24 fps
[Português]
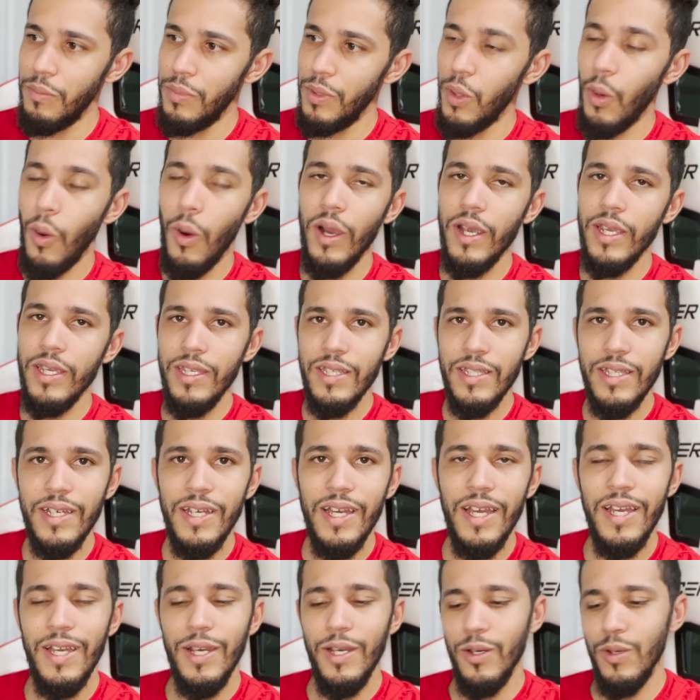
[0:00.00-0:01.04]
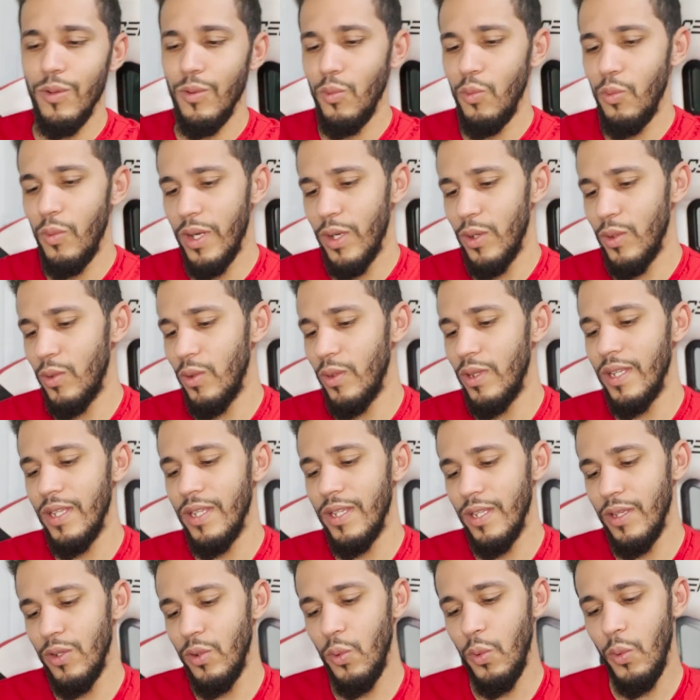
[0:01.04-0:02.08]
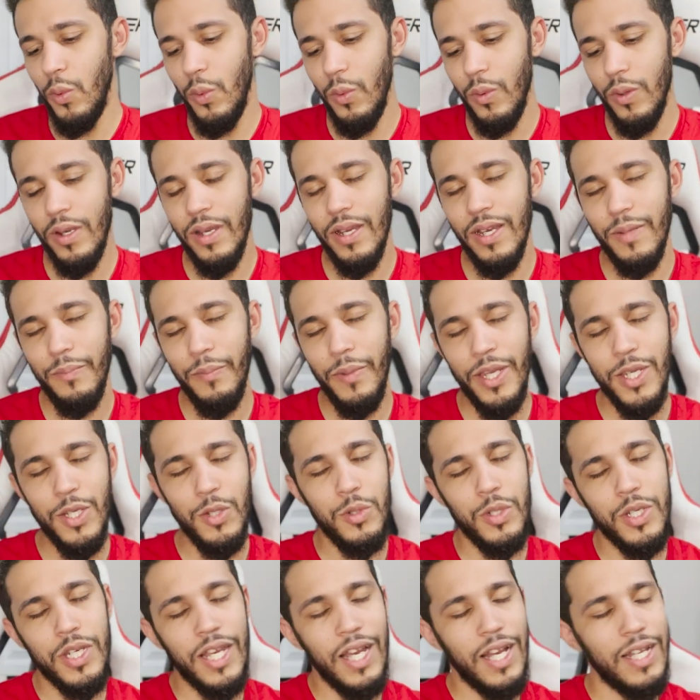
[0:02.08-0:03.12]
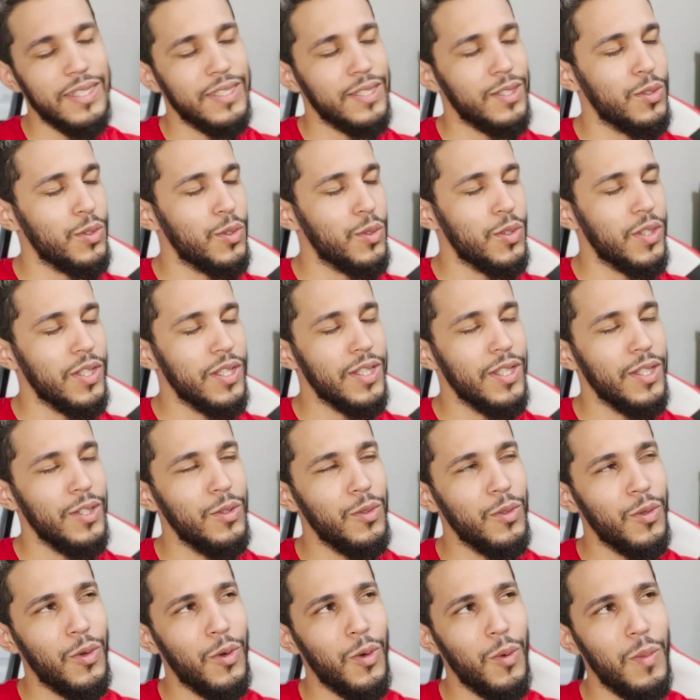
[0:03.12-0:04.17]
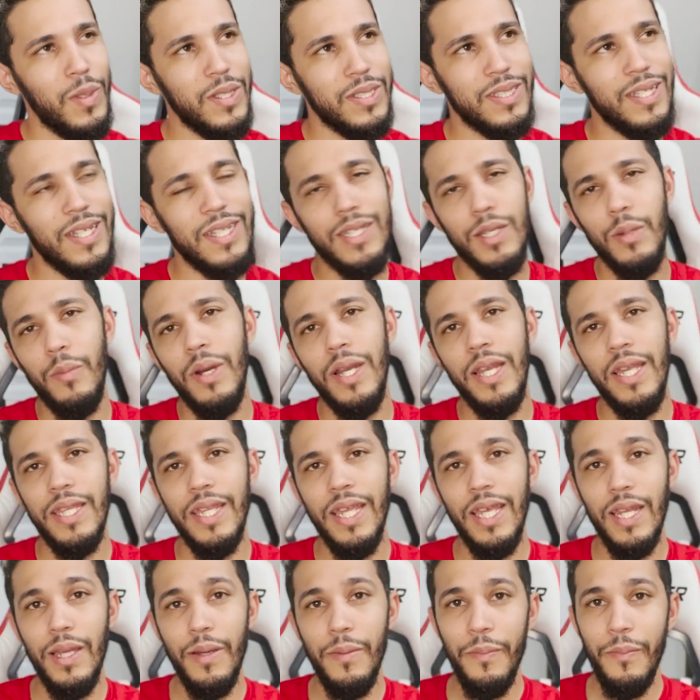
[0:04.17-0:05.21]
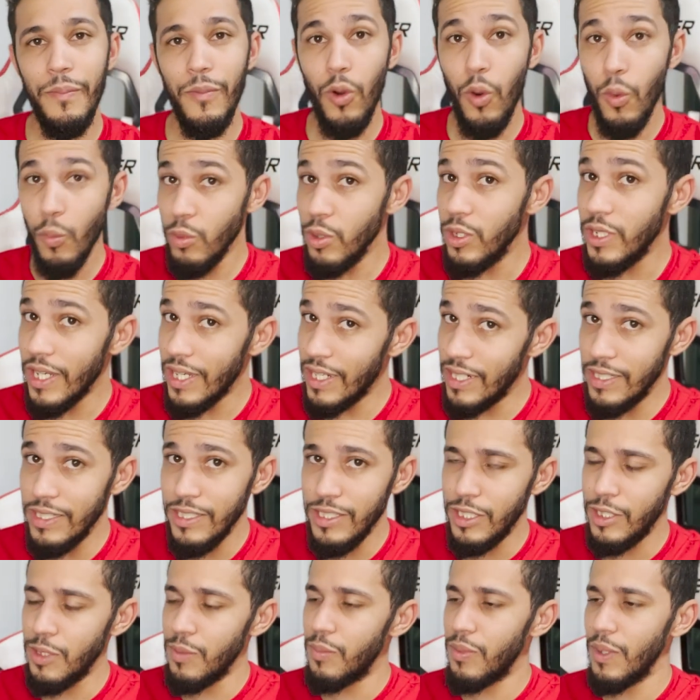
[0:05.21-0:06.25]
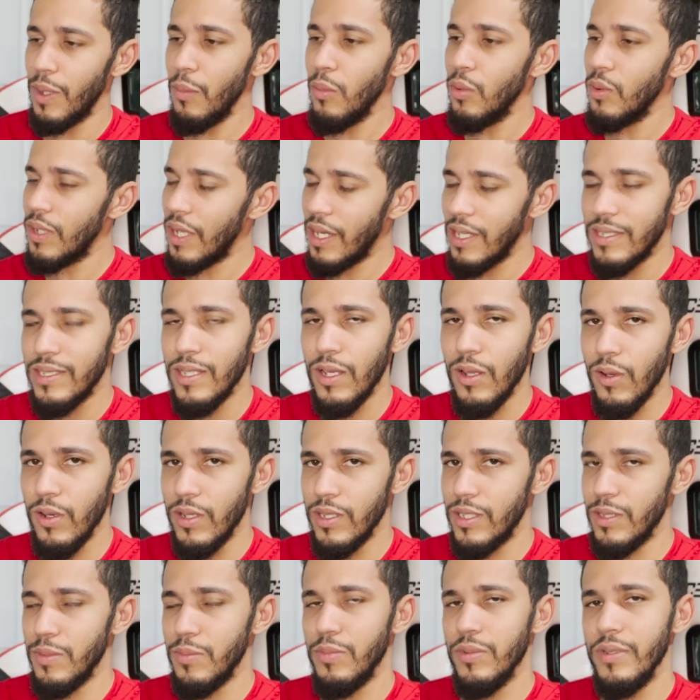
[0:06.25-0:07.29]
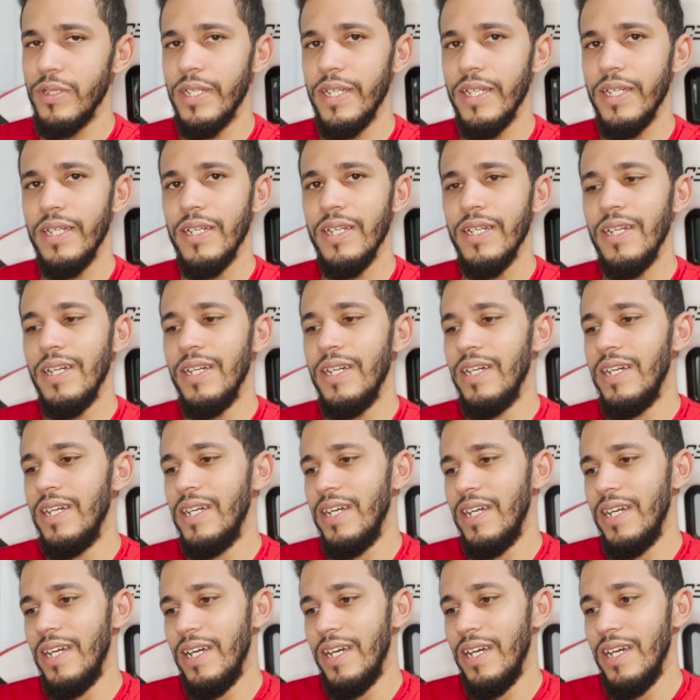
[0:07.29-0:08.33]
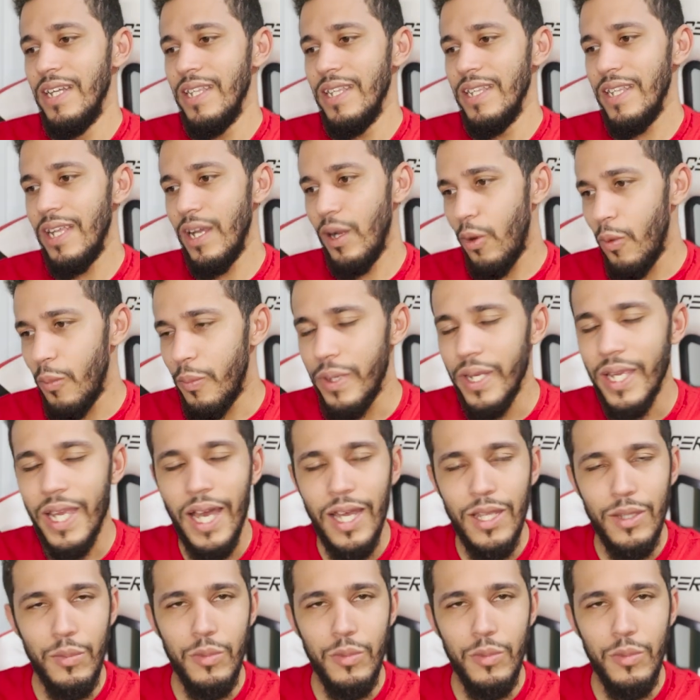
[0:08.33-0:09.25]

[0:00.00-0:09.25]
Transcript: pior ainda. É uma que eu estou tentando, é pertinho de casa, que eu estou tentando começar a trabalhar nela como gerente para mudar essa loja, porque tá complicado.